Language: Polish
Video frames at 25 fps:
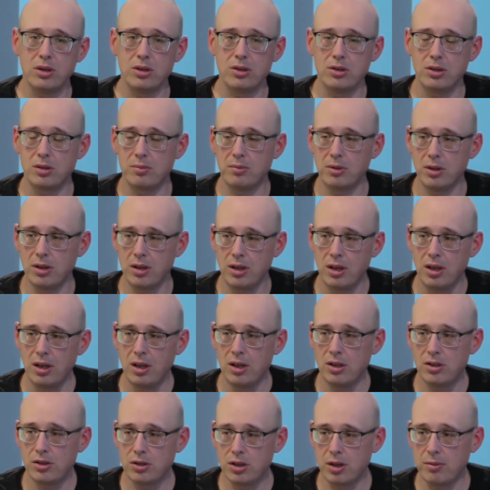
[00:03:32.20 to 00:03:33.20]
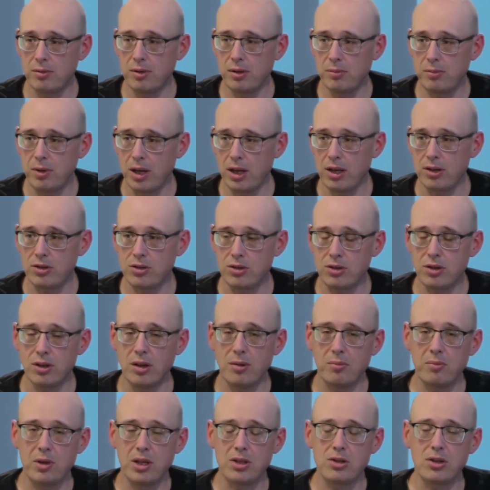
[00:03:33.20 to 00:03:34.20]
żeby, żeby, mieć, żeby kontrolę.
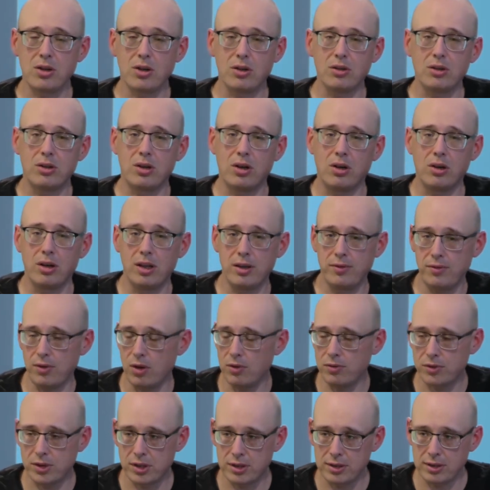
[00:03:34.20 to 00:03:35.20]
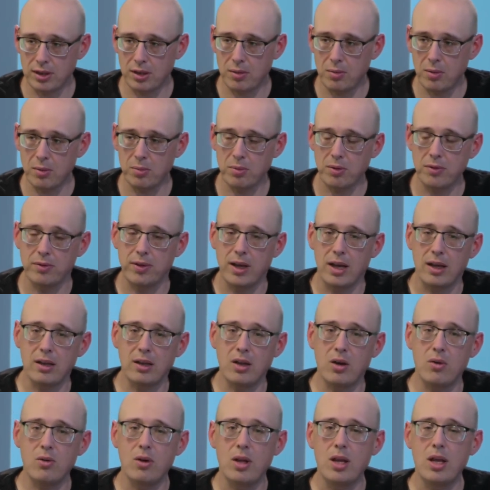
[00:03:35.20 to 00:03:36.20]
Mieć, mieć kontrolę i o wszystkim
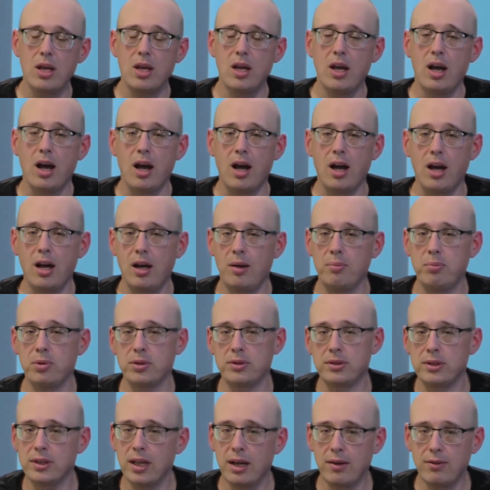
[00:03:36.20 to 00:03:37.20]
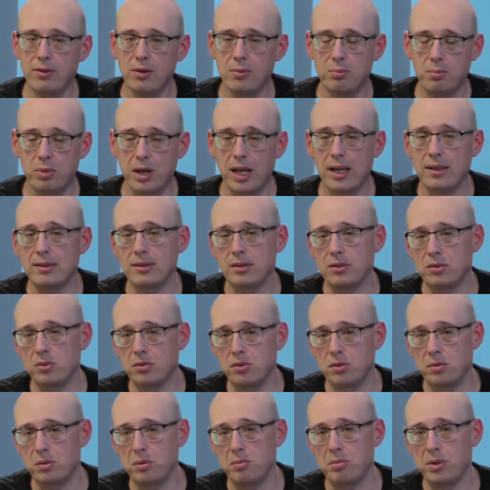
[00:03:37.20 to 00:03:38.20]
opowiadał, a podstawą pracy
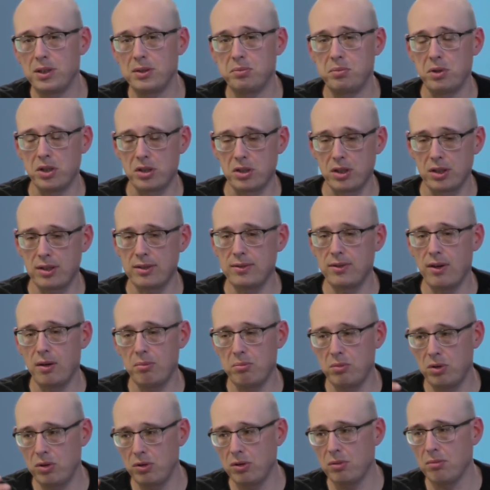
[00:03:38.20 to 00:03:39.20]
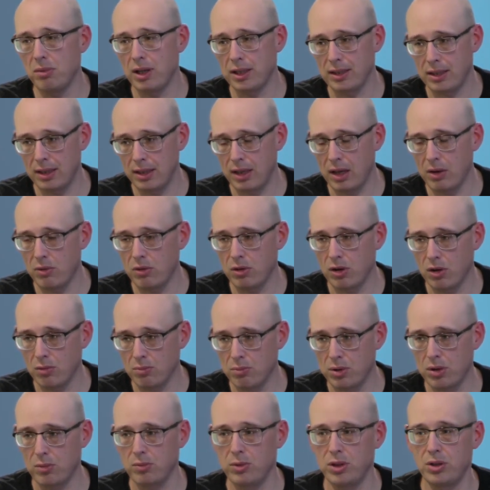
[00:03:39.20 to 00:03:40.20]
służby bezpieczeństwa były materiały
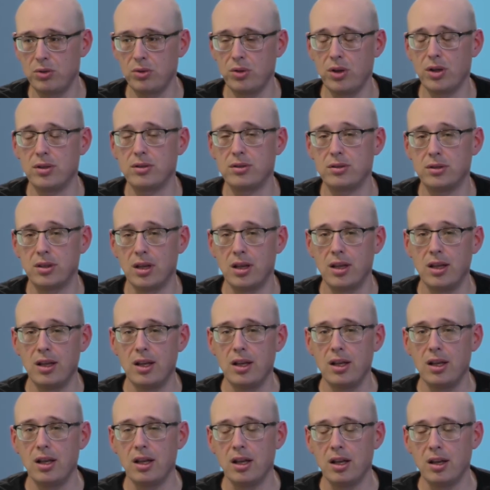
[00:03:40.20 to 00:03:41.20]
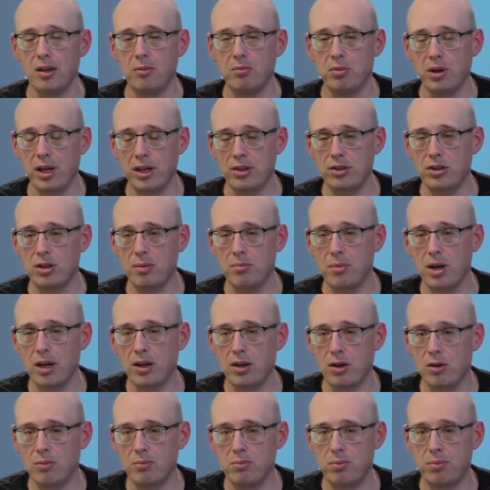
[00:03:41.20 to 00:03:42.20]
kompromitujące. E, bo jak się ma
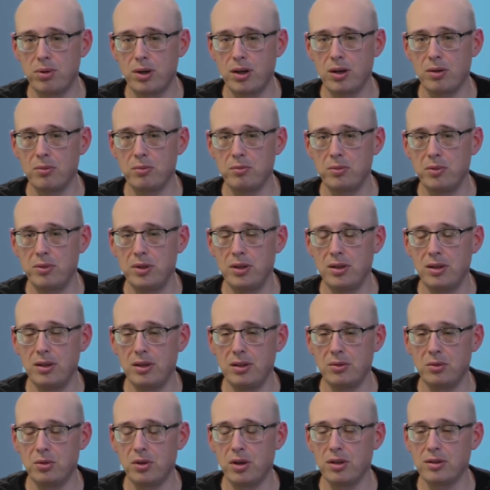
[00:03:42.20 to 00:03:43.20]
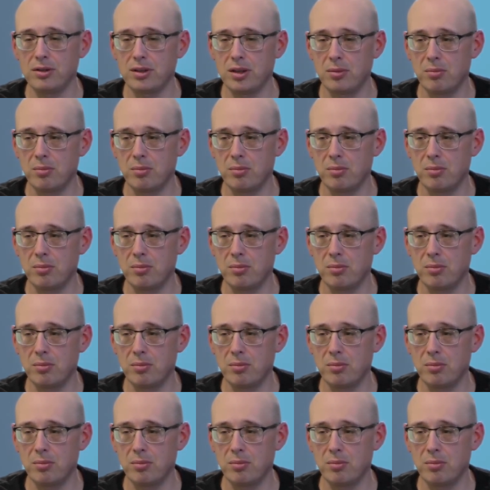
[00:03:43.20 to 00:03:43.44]
kompromitujące